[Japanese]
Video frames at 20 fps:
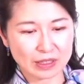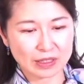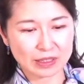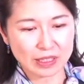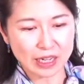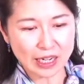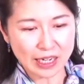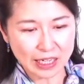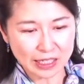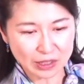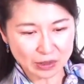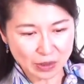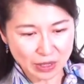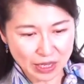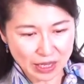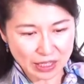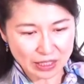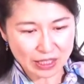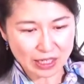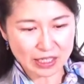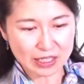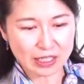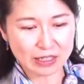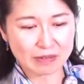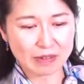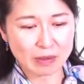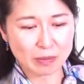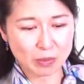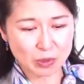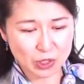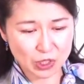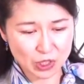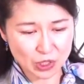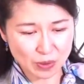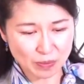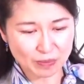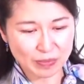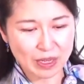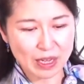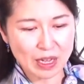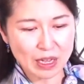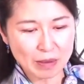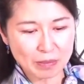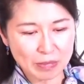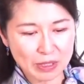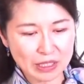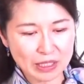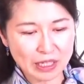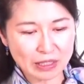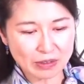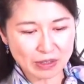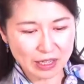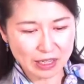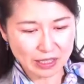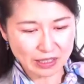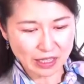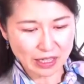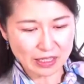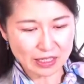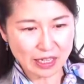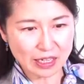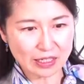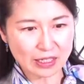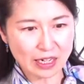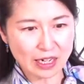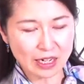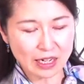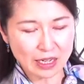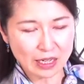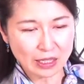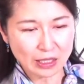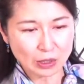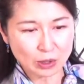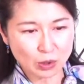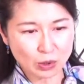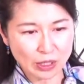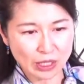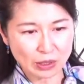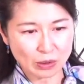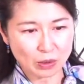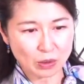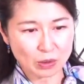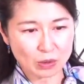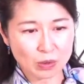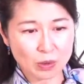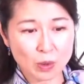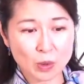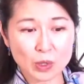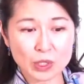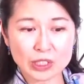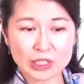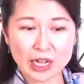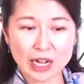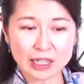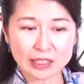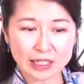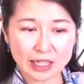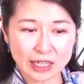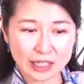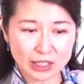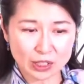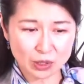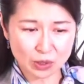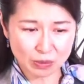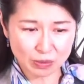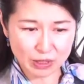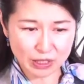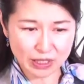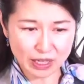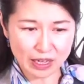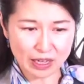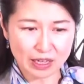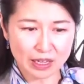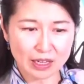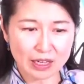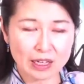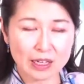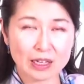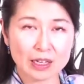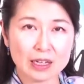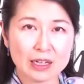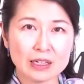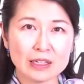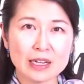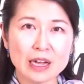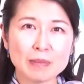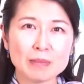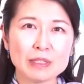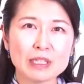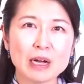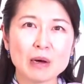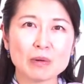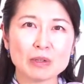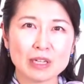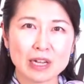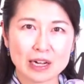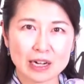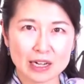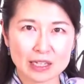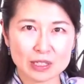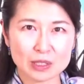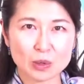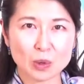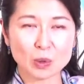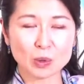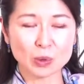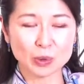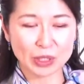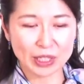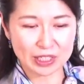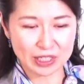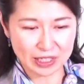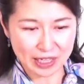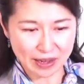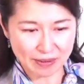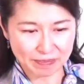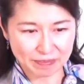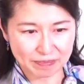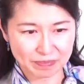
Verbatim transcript: 係の兵隊さんはもちろん、みんなの兵隊さんがトネのこうした働きを見て涙を流すほどでした。